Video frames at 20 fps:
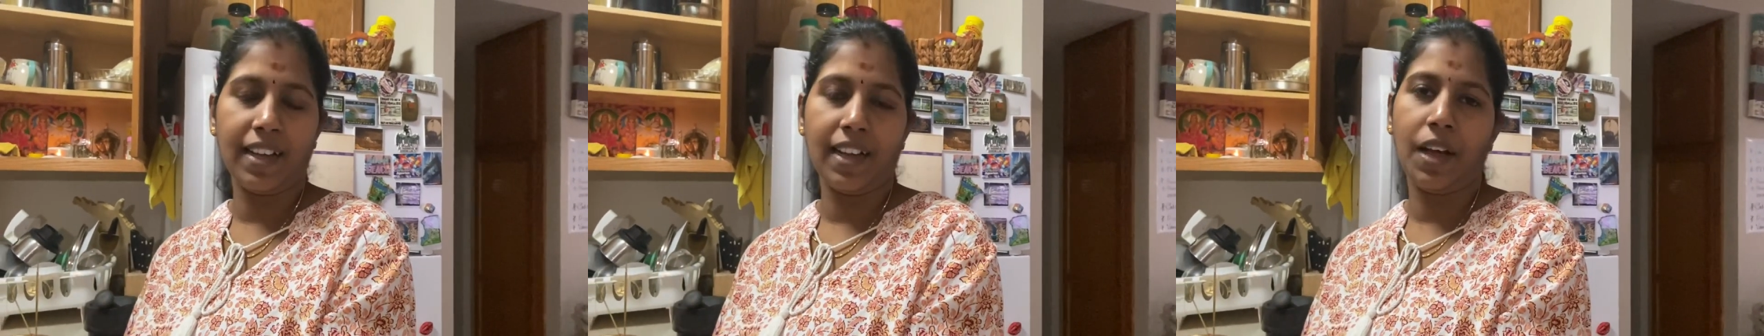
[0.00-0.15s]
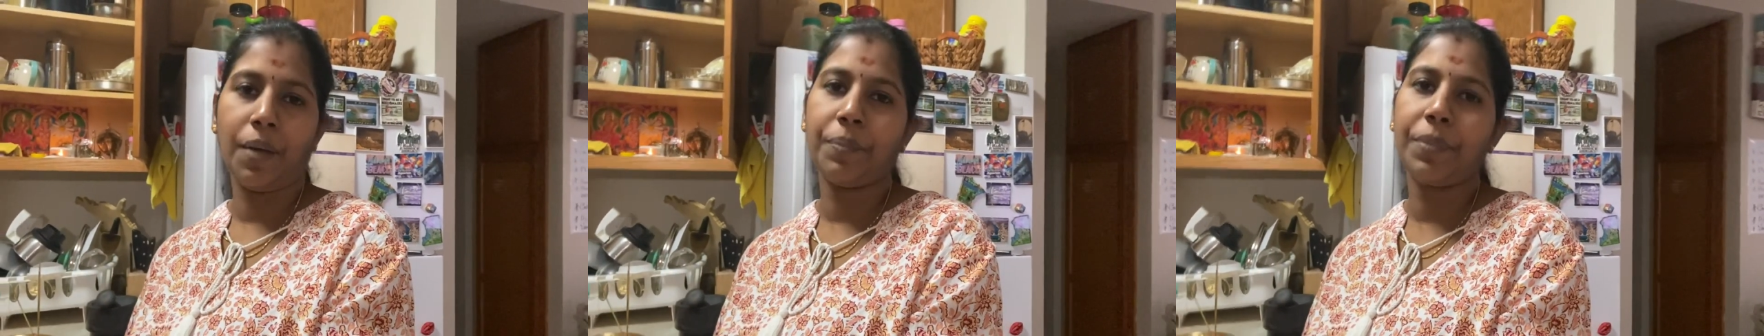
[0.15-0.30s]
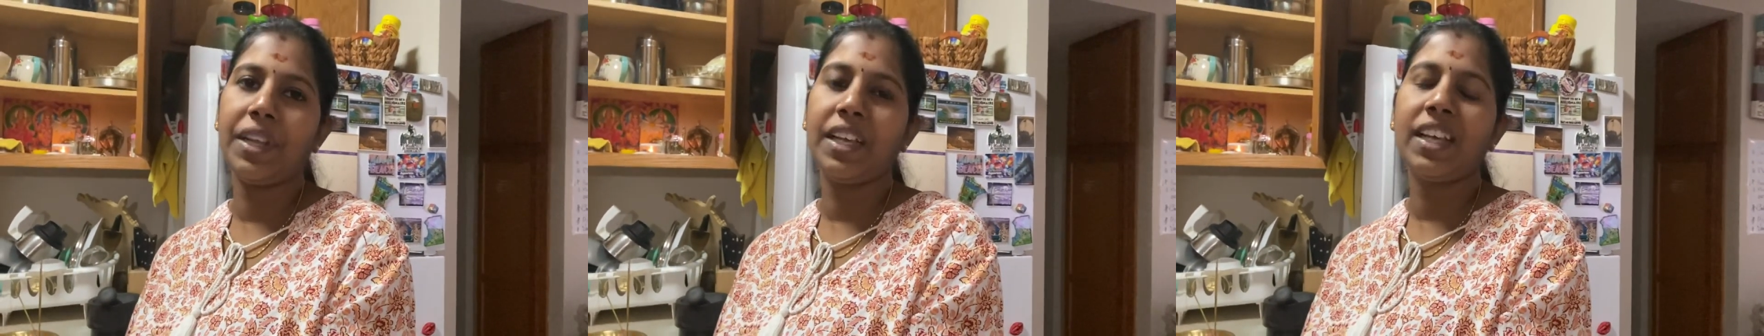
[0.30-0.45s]

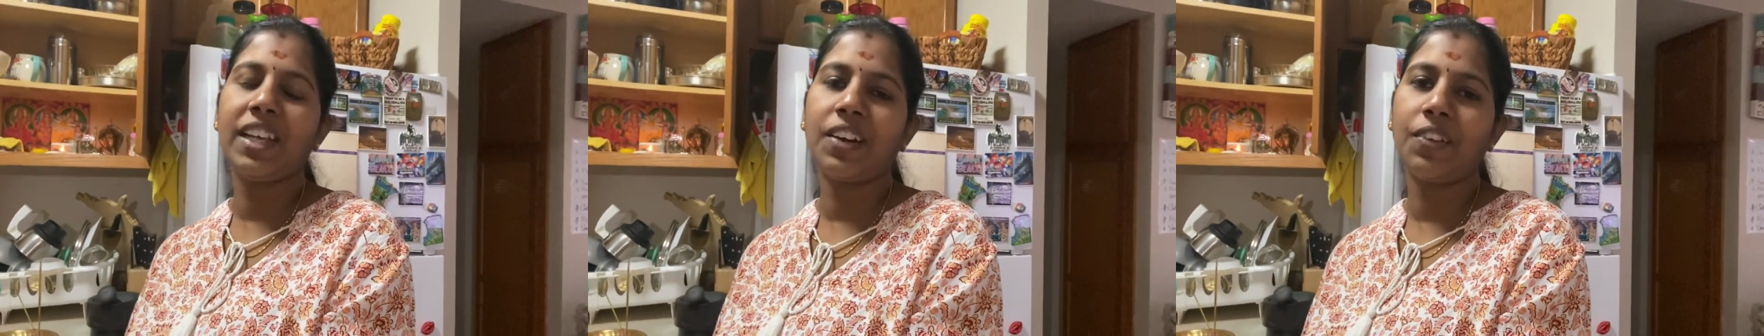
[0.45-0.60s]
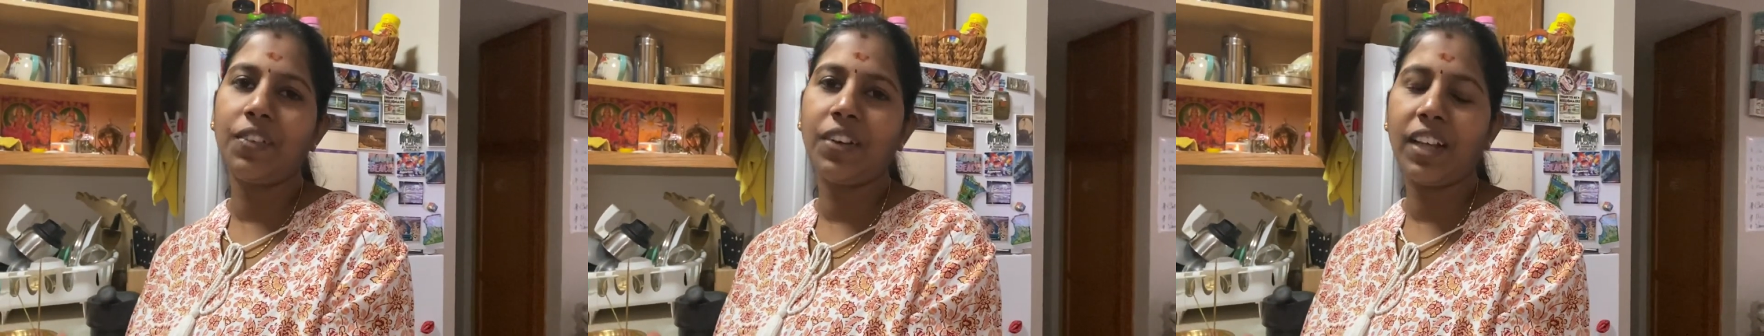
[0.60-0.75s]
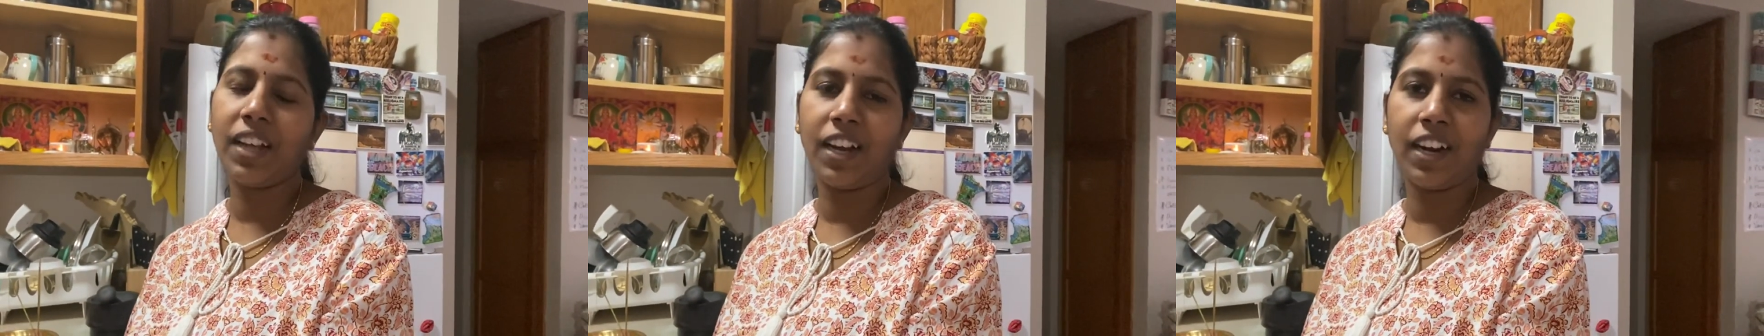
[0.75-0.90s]

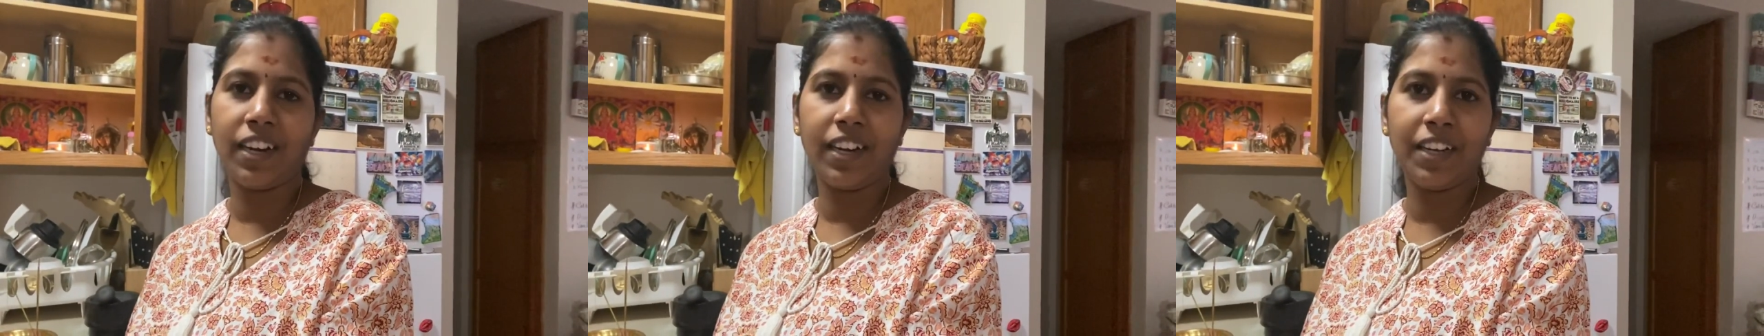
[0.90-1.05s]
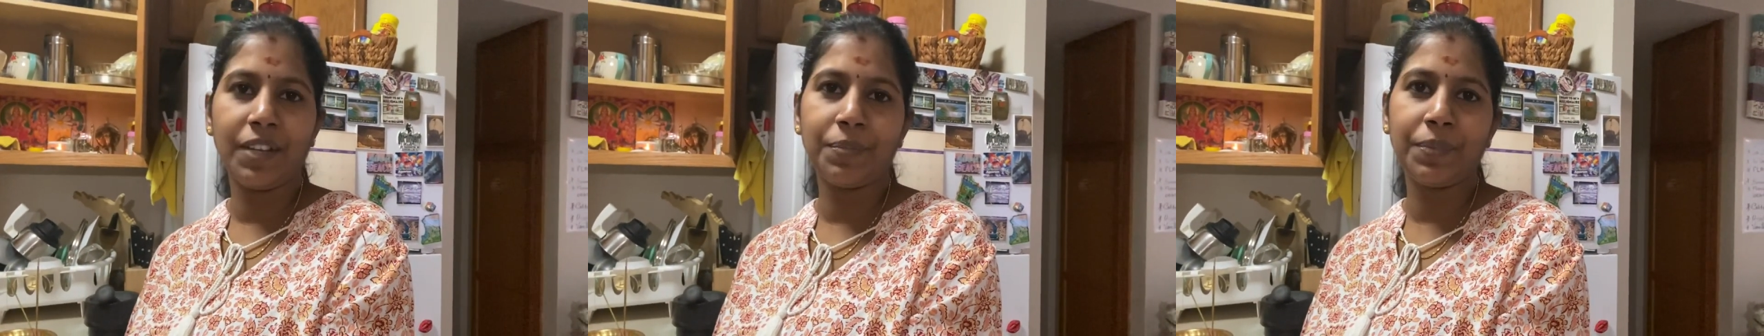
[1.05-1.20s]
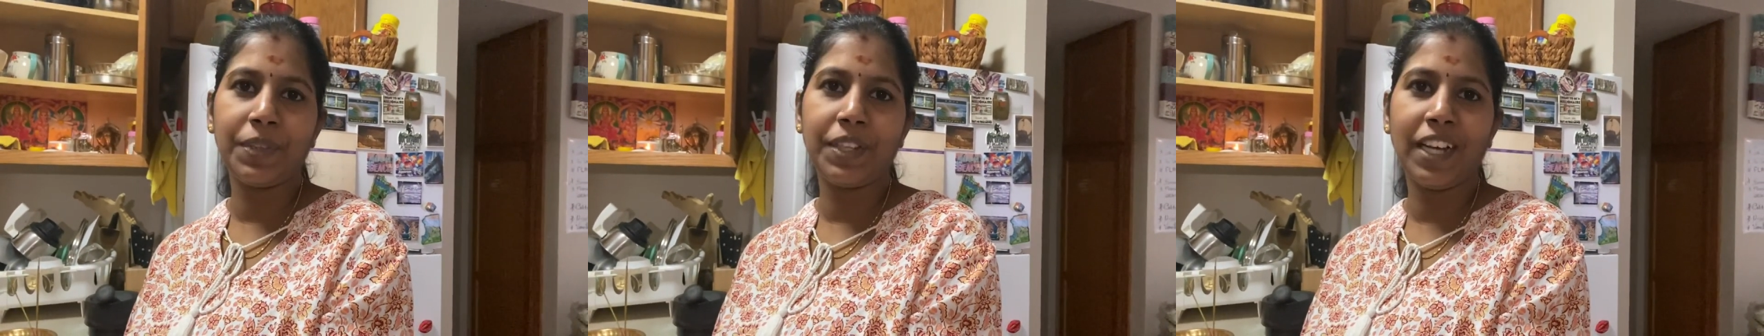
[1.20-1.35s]
அப்படிங்கிறவங்களுக்கான
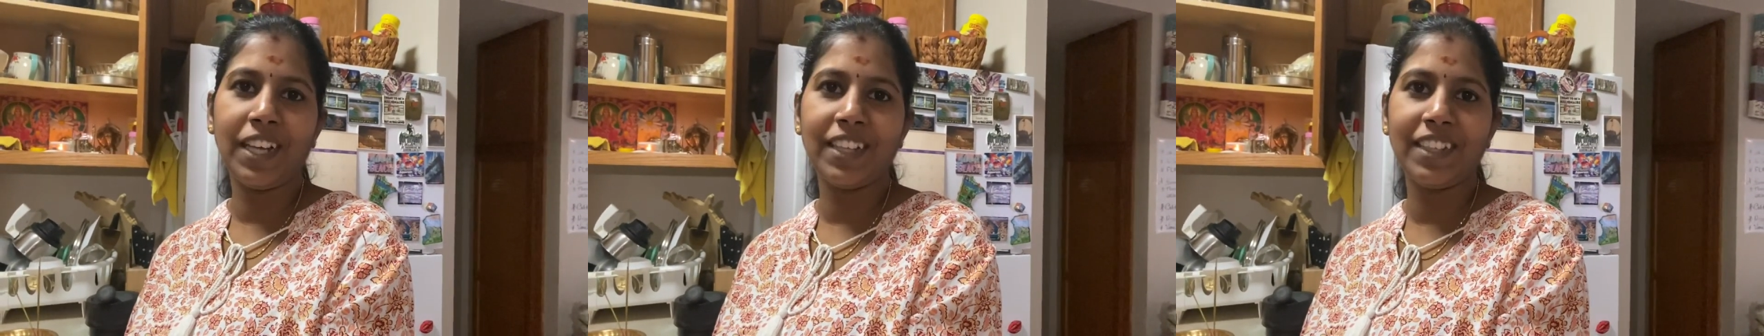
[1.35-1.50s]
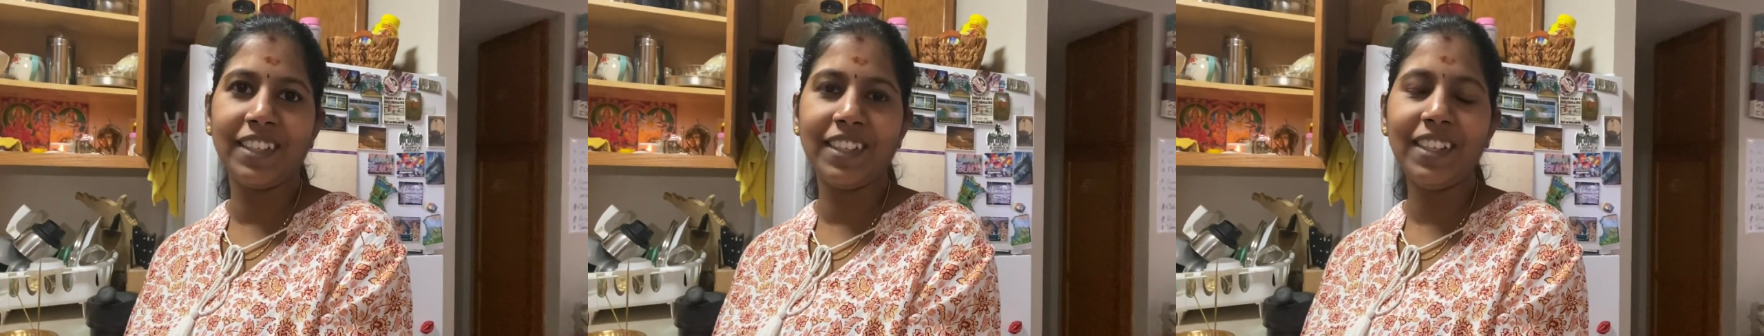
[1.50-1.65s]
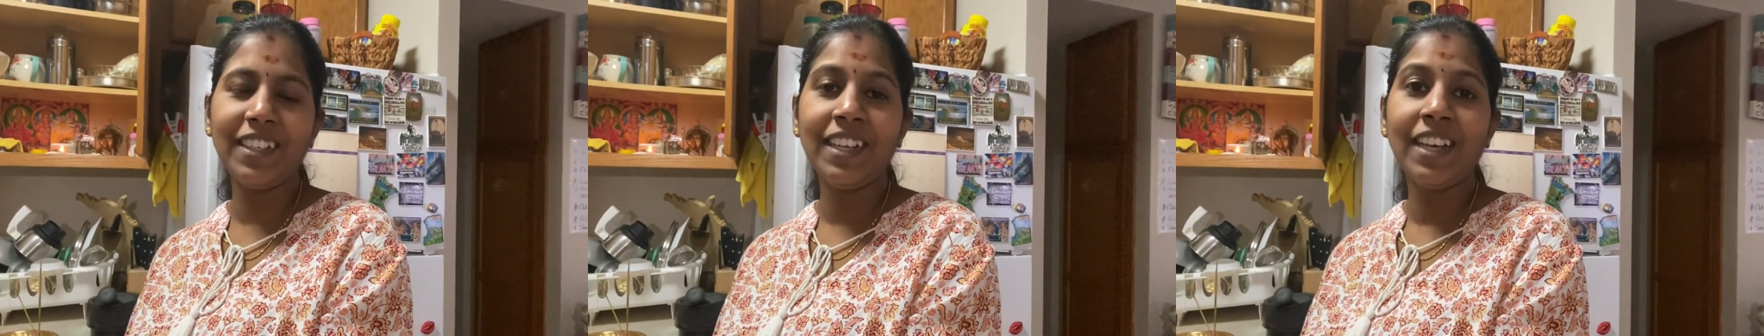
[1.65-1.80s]
டிப்பு தான்
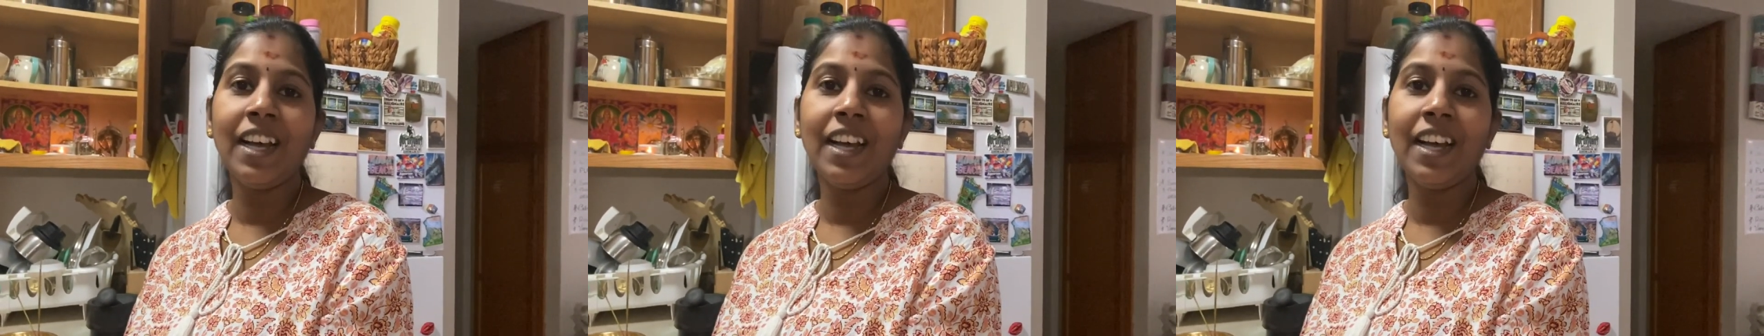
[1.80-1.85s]
அது